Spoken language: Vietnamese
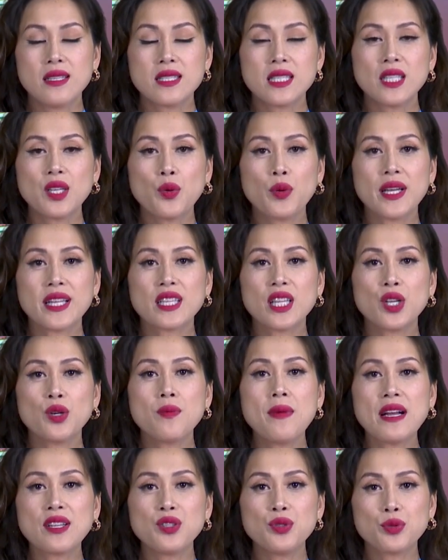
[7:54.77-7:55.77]
Chính quyền tiểu
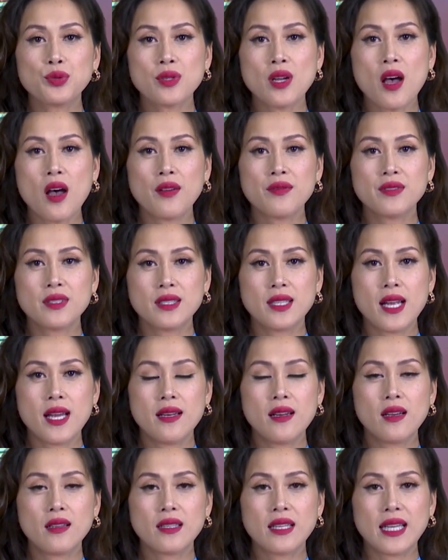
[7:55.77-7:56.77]
bang Utah vừa đệ
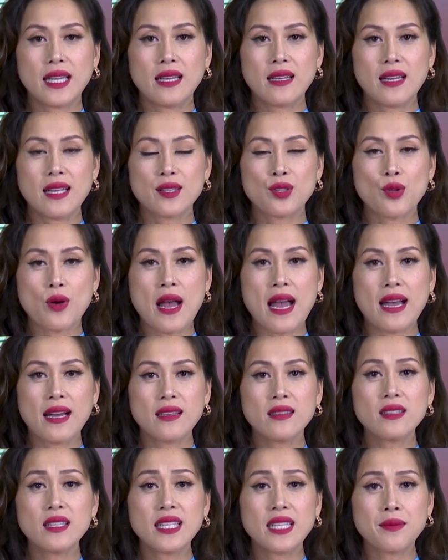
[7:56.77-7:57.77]
đơn kiện lên tòa
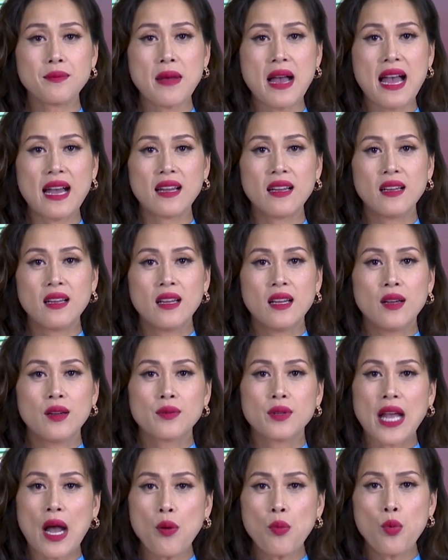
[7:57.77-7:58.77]
án liên bang
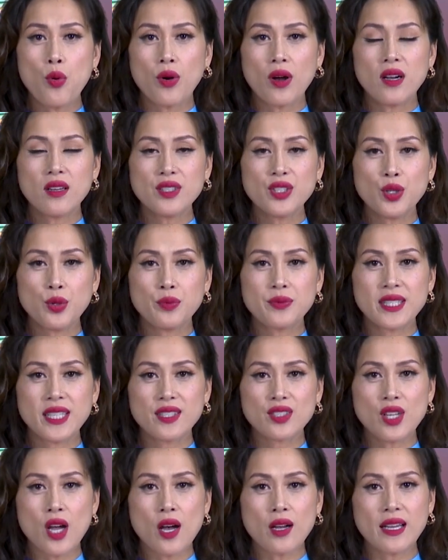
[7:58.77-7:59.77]
cáo buộc ứng dụng
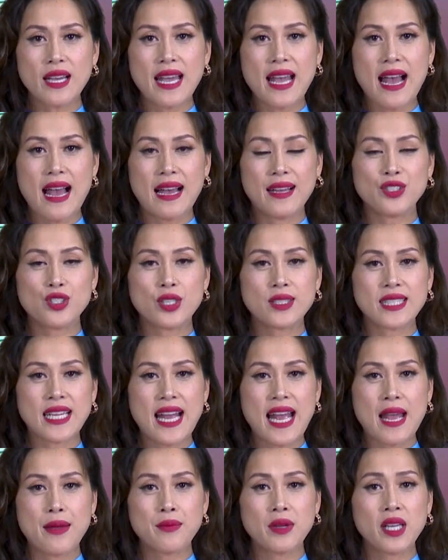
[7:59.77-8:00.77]
TikTok gây hại cho
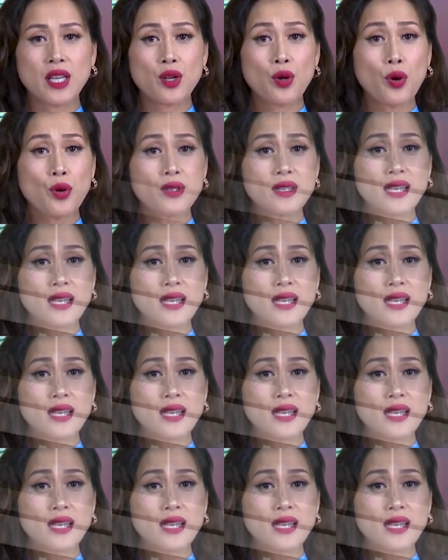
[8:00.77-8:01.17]
trẻ em khi cố